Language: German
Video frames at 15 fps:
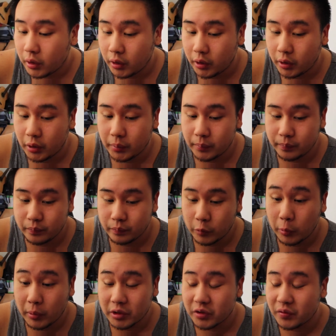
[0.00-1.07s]
Ähm,
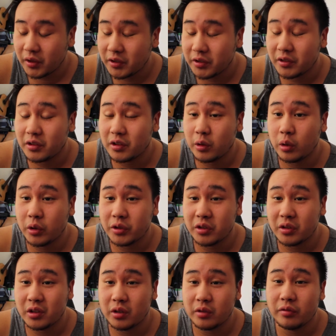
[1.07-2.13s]
Nummer zwei sind die Leute,
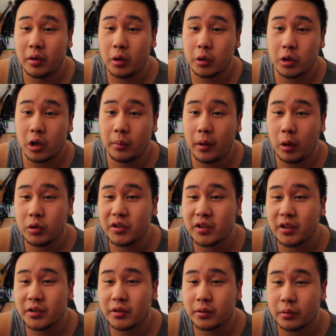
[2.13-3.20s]
die vollkommen
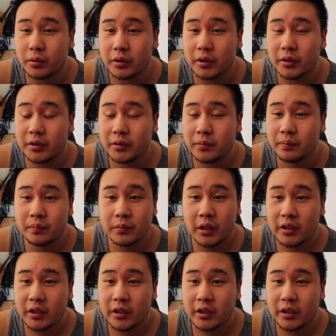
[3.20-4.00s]
ausrasten ohne Essen.